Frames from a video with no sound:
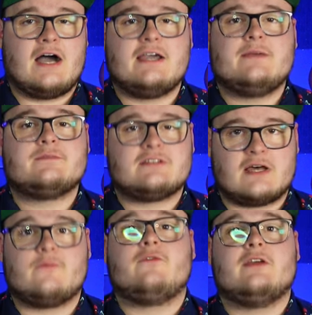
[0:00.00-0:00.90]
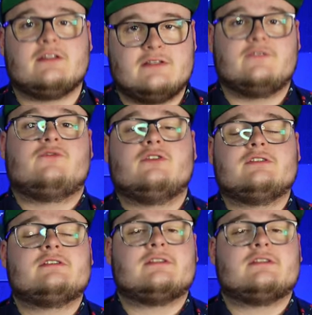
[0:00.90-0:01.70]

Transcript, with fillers: I'm something different.